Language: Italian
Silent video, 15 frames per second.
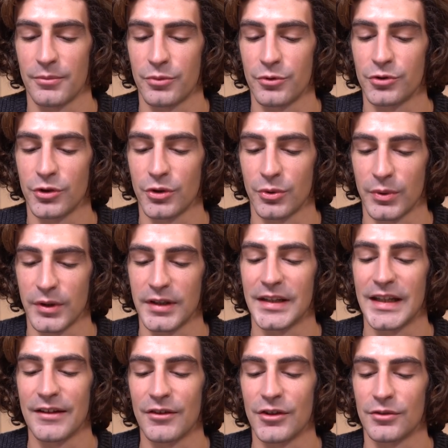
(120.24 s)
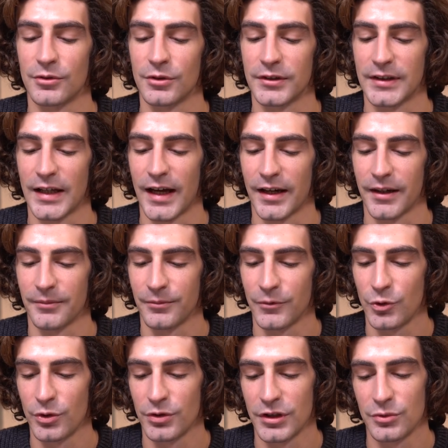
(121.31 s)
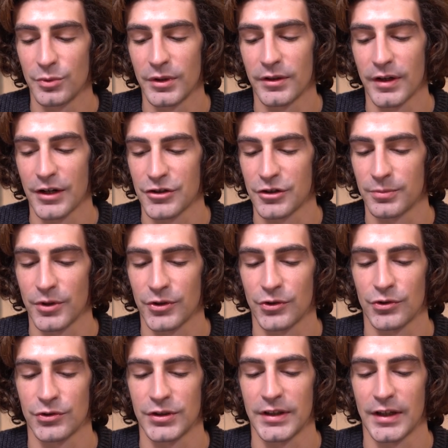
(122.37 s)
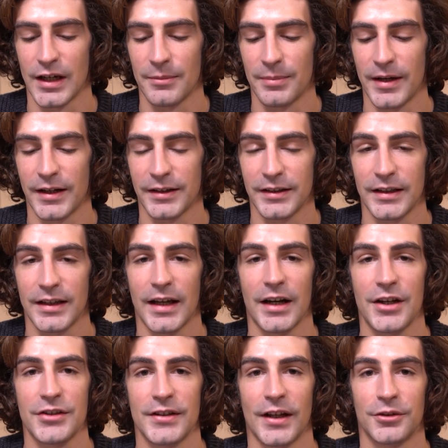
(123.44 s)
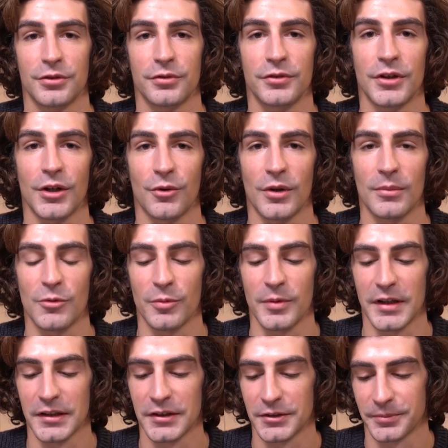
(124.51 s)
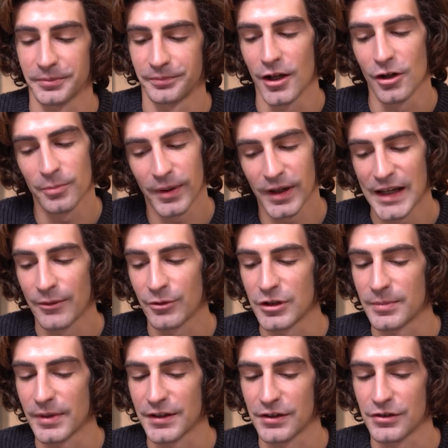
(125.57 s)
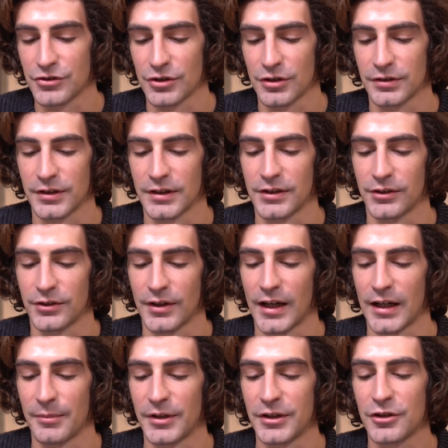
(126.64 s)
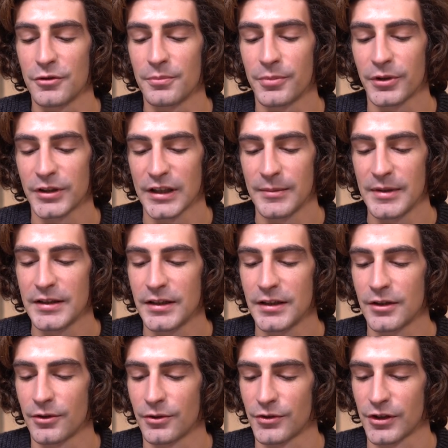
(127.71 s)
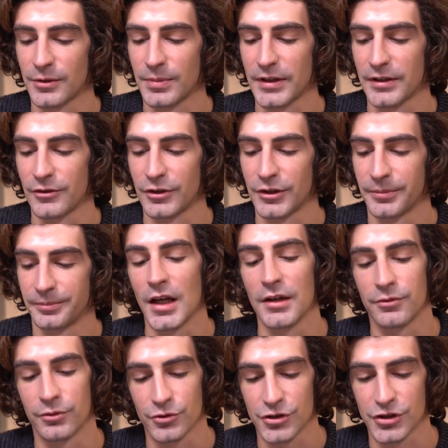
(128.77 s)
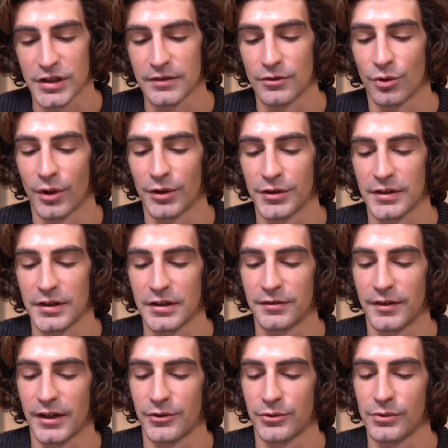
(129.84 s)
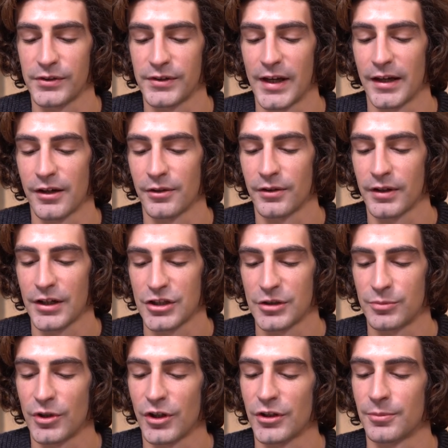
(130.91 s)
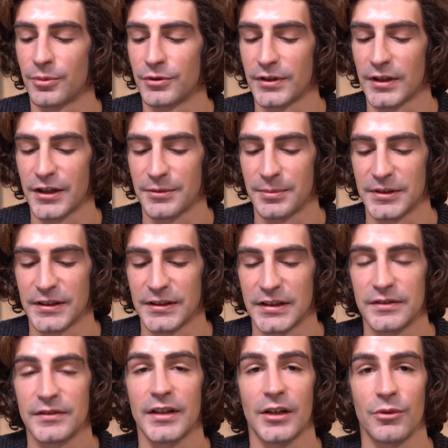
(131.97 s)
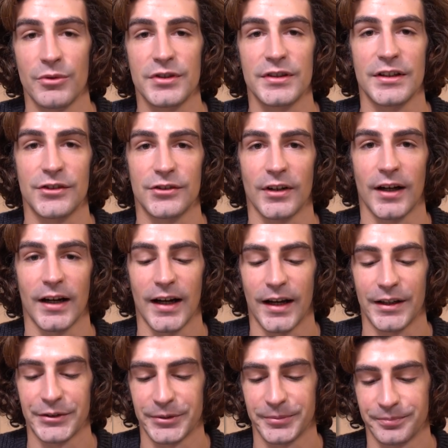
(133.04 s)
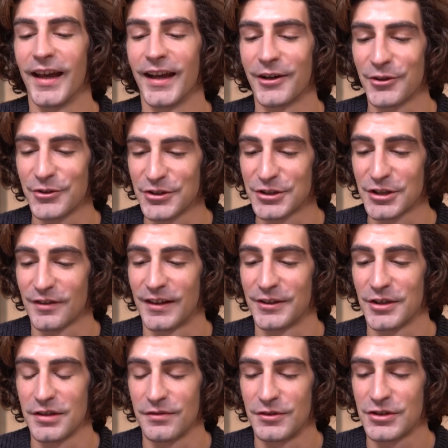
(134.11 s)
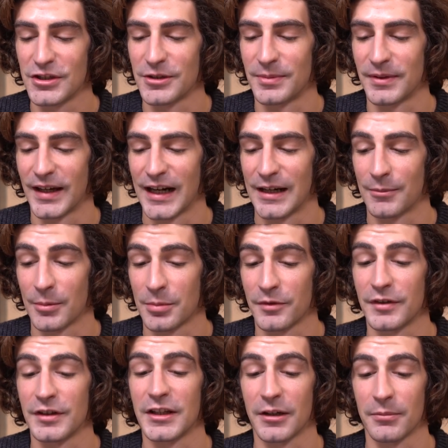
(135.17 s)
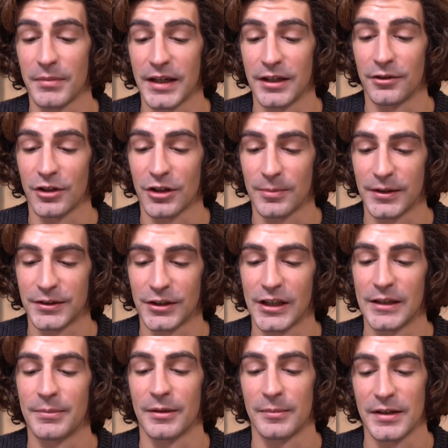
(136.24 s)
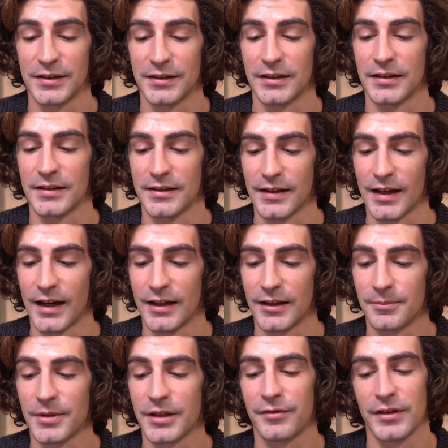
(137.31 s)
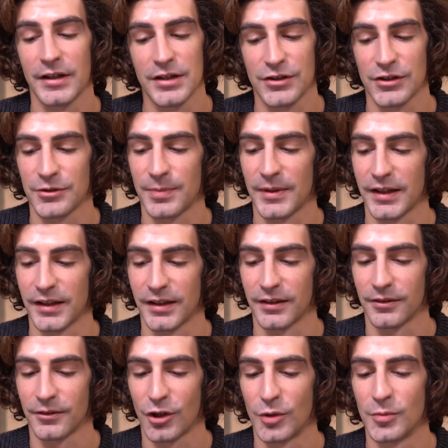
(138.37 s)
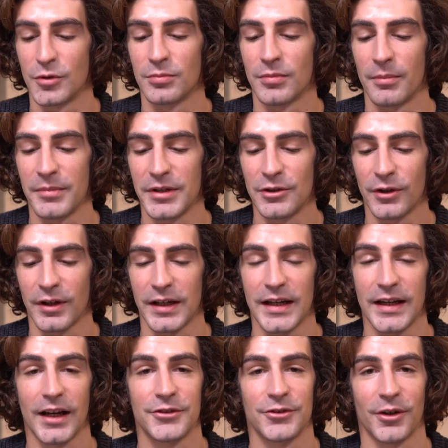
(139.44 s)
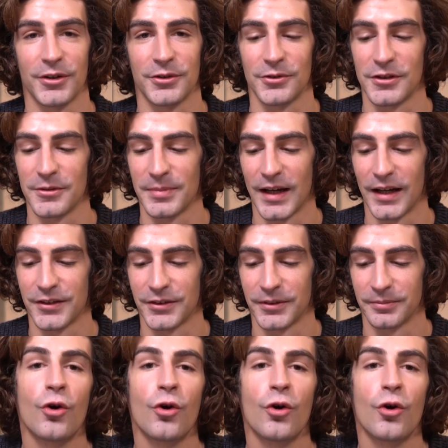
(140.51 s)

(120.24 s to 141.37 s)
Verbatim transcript: a un punto in cui deve svoltare, uno dei due non riesce più a sostenere la parte che ha recitato fino a quel momento. Non parliamo di prese in giro intenzionali, ma di comportamenti inconsapevoli. Il fuggitivo, quando deve fare sul serio, non riesce più a rispondere alle aspettative che lui stesso ha creato. E così, trovando difficile spiegare il proprio venir meno rispetto alle premesse iniziali, preferisce sparire, come un bambino che nega ciò che non gli piace.